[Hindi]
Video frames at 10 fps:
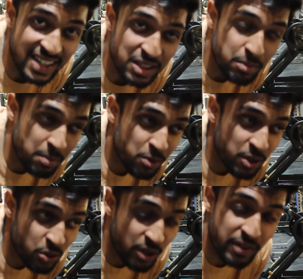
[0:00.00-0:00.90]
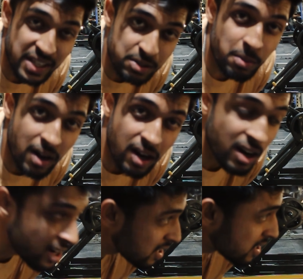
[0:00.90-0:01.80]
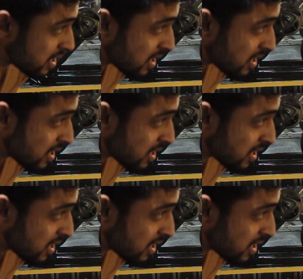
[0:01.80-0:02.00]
से पंपों की थोड़ी वेन्स से बाहर आने लगी